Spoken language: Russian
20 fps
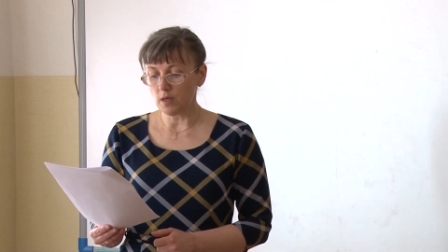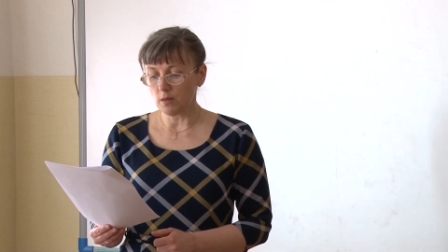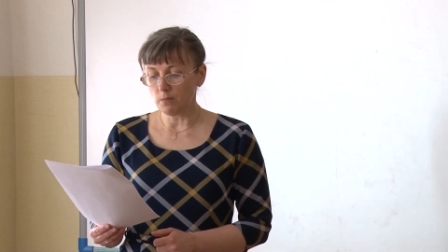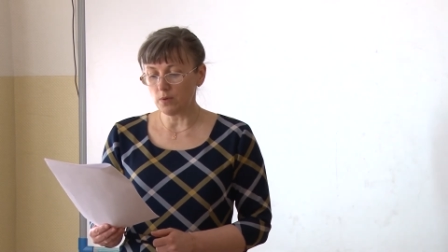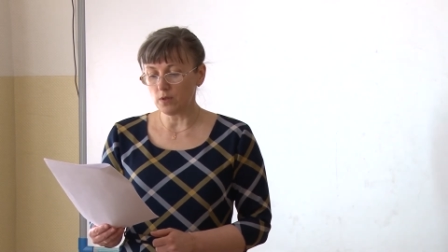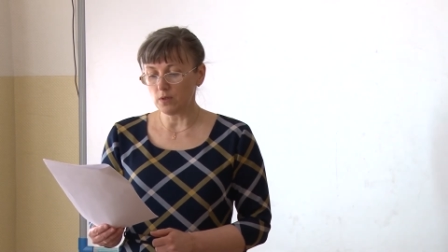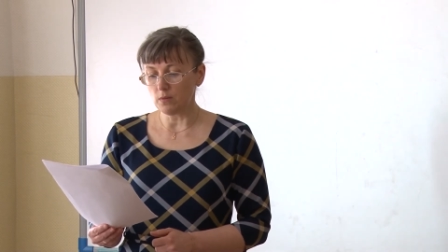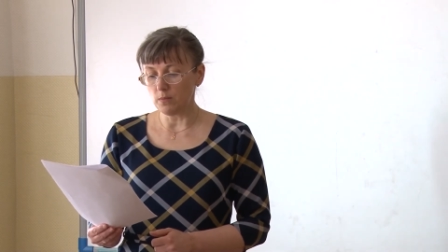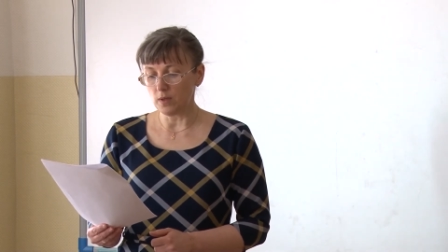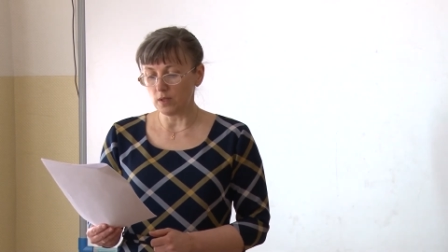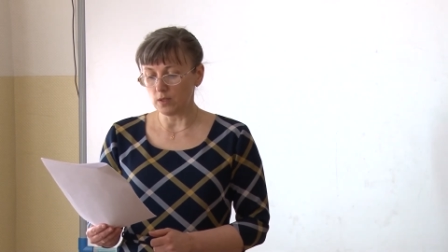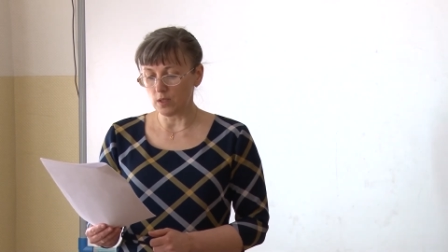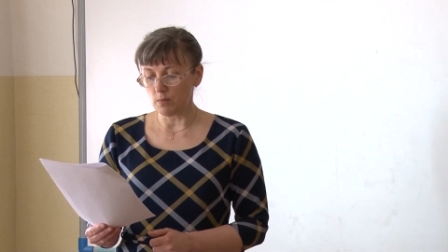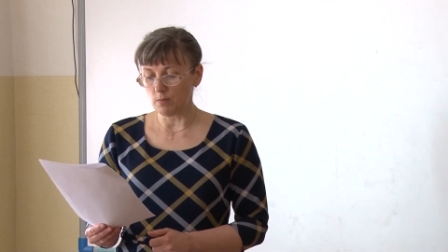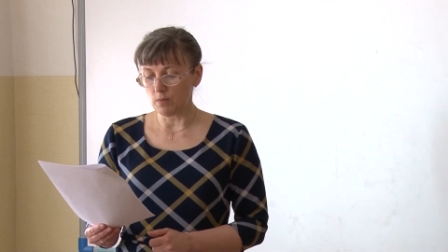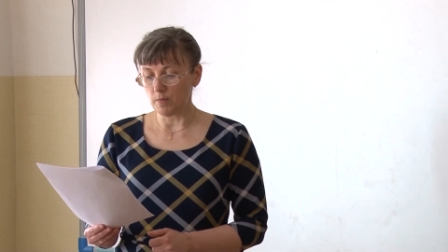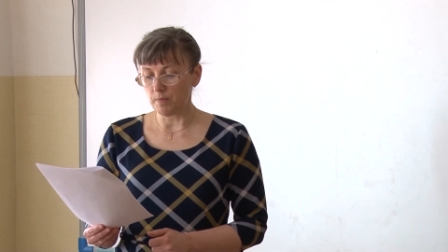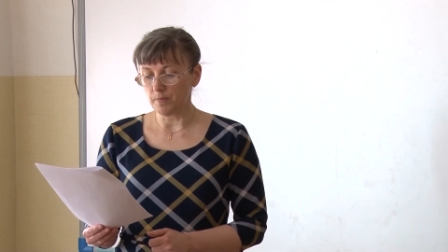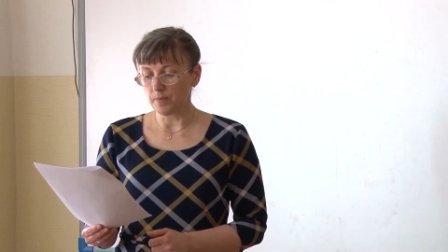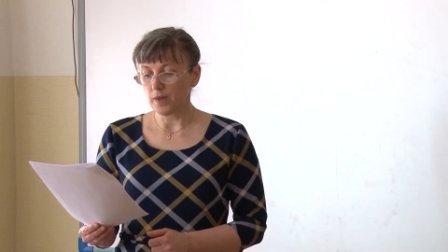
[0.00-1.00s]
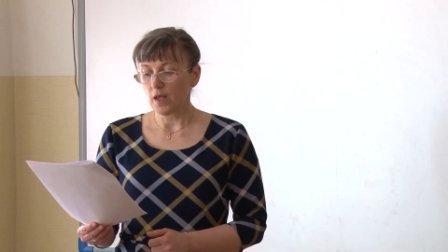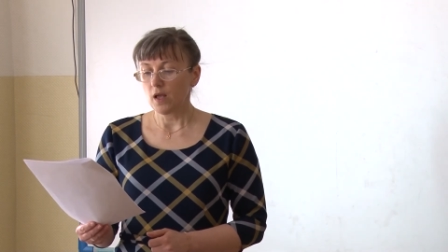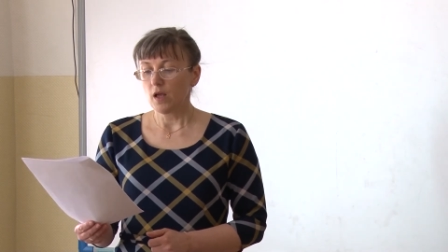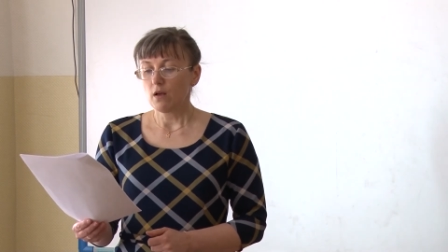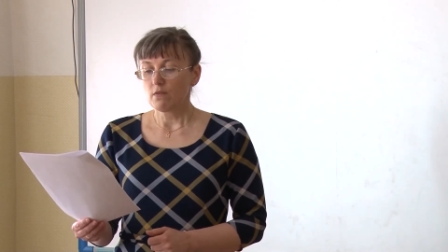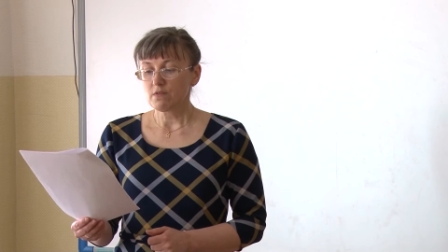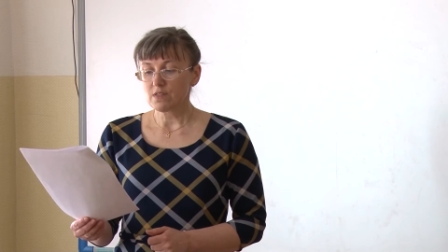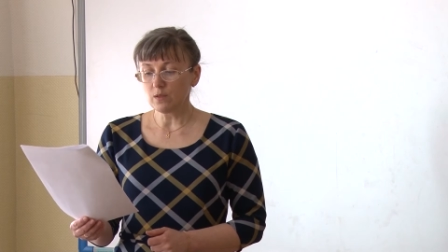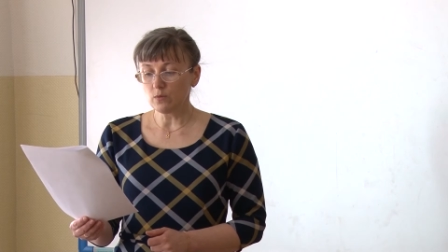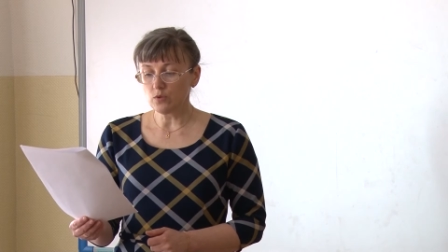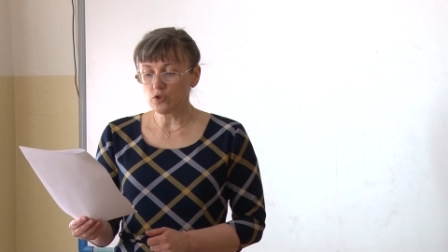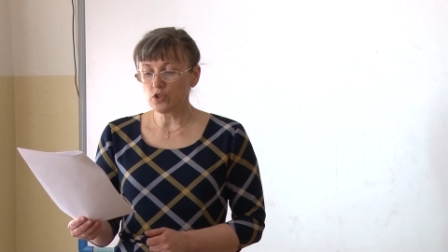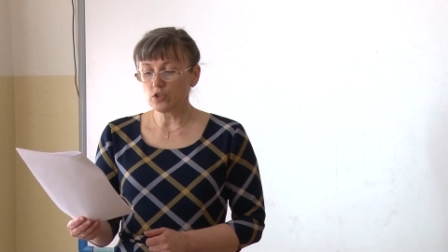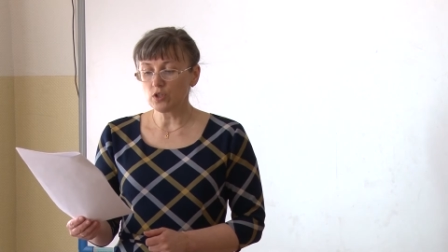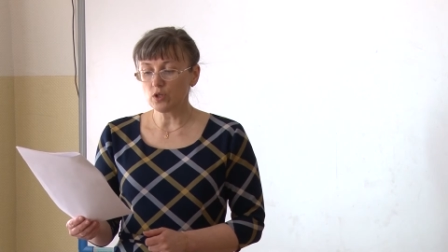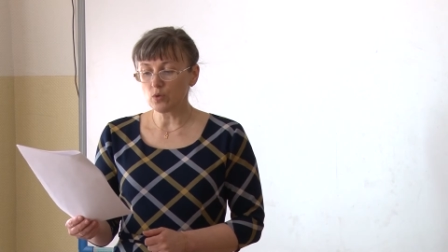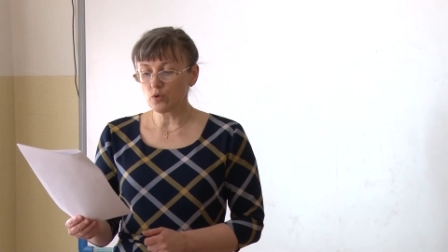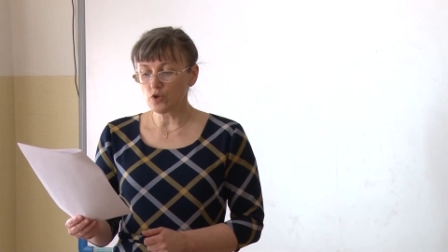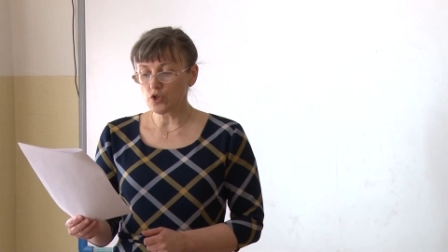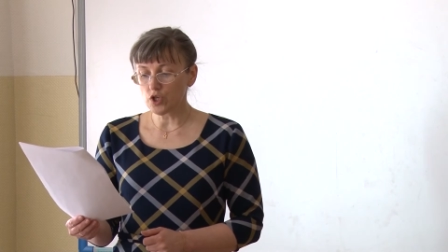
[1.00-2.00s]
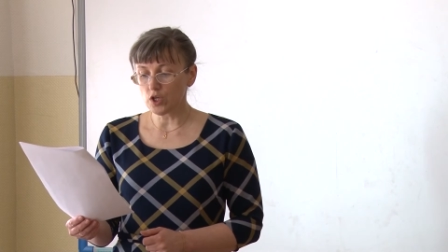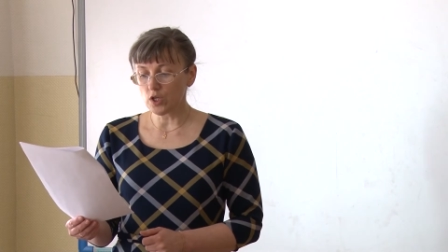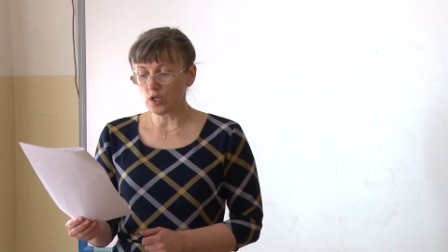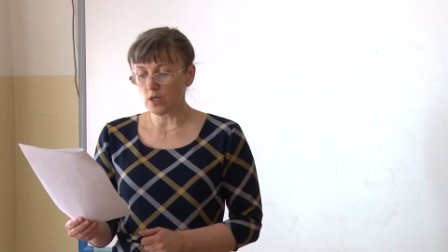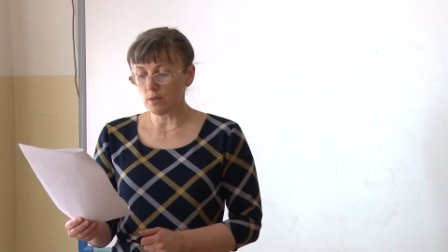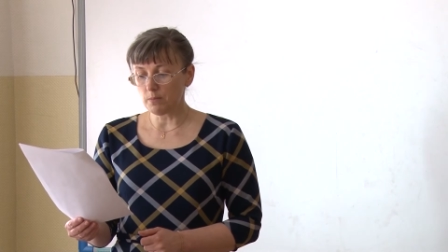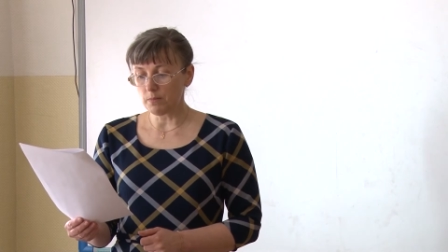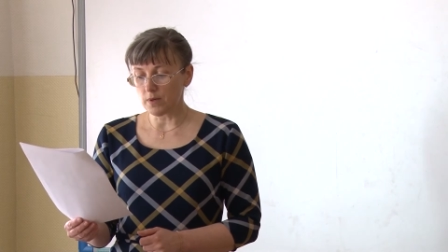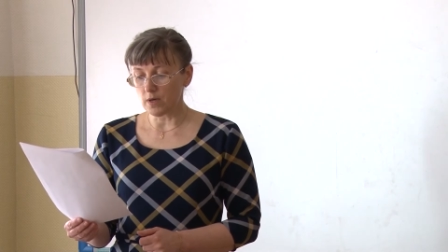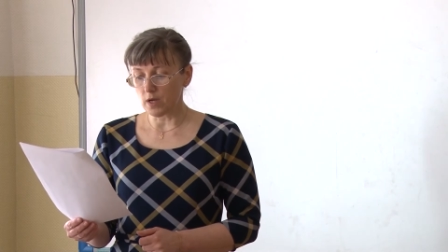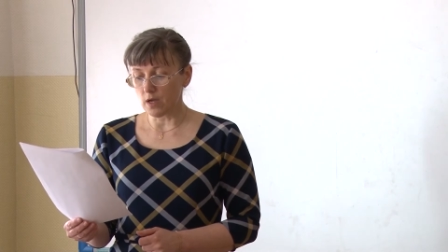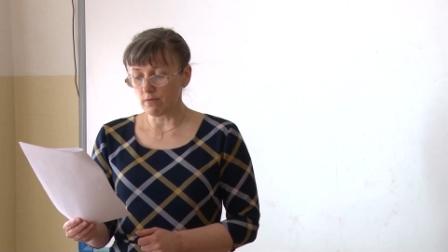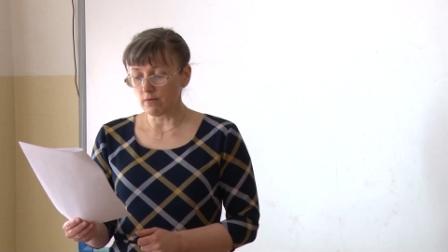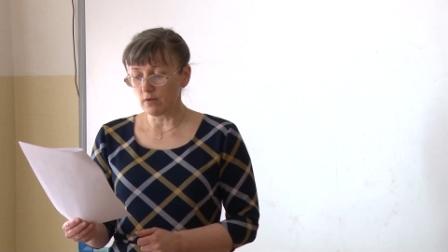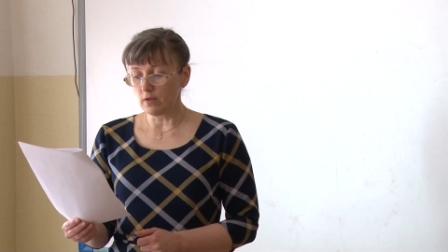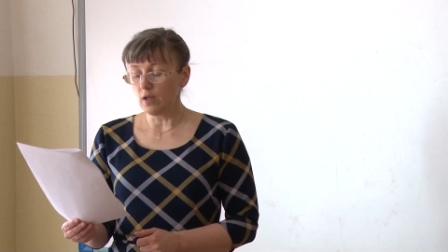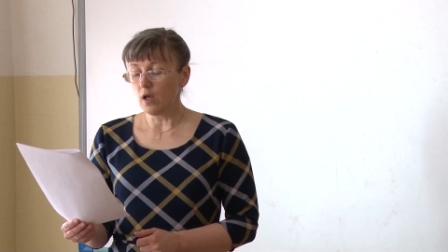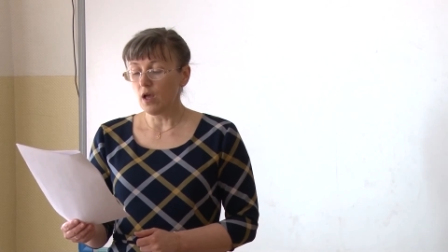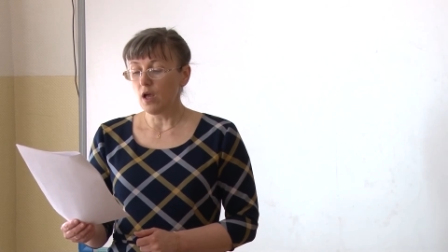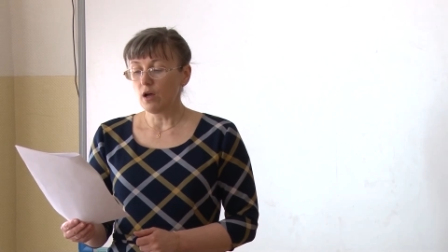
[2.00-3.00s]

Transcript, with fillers: и предметами. В случае нарушения правил